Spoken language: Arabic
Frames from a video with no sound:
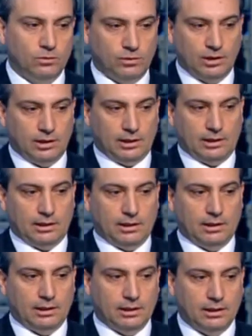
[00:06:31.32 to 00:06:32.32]

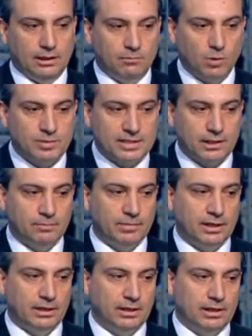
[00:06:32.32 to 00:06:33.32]
الممسك
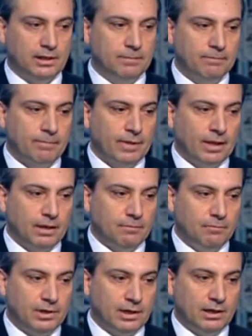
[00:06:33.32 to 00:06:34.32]
بال
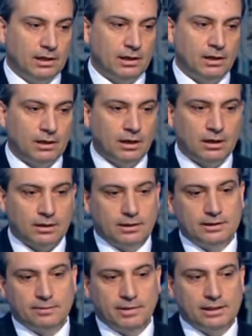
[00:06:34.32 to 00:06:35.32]
بالقرار
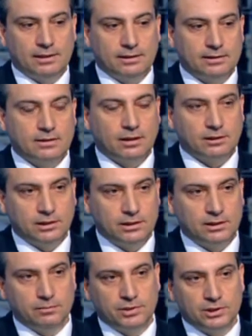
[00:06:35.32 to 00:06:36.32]
اذا بدك
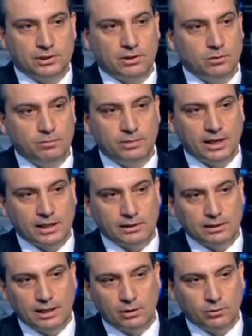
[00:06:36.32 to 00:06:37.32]
الاستراتيجي بالجنوب
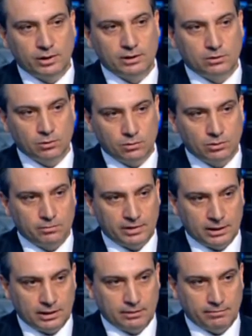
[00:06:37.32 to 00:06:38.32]
لا يريد الدخول
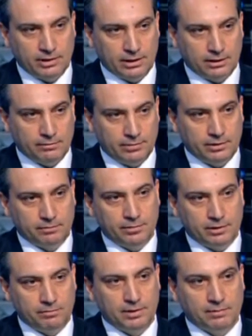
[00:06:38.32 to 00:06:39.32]
بال بال
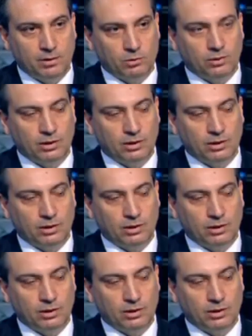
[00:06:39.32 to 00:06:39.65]
بموضوع